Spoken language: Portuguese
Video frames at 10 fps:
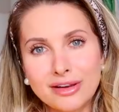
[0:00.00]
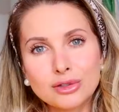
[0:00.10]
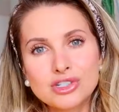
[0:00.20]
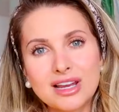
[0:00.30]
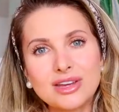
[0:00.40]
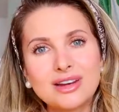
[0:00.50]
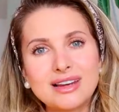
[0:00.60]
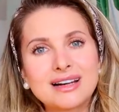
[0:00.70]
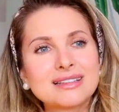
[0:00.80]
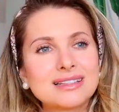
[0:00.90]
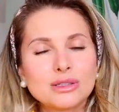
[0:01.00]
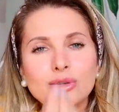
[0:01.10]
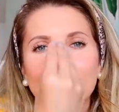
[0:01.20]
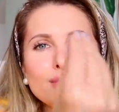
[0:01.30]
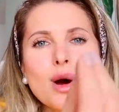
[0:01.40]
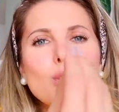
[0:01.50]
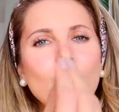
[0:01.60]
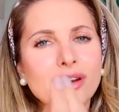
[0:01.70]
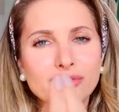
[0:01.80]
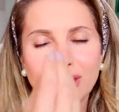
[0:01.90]
Vendo o Chaguinho ali cantando, olhando meu
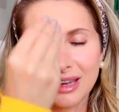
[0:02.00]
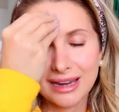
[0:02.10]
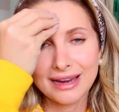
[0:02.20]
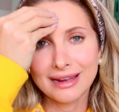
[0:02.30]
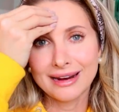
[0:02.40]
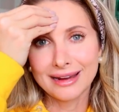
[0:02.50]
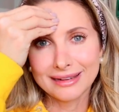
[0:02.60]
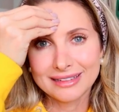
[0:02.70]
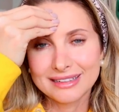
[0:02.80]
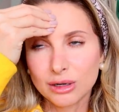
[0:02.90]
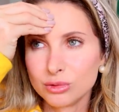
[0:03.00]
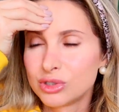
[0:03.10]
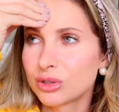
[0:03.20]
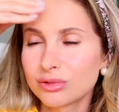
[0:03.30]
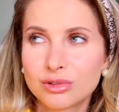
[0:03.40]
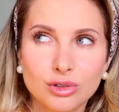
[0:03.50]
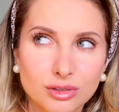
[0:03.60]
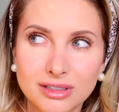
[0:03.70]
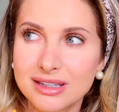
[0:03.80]
olho, eu fiquei onde eu tô.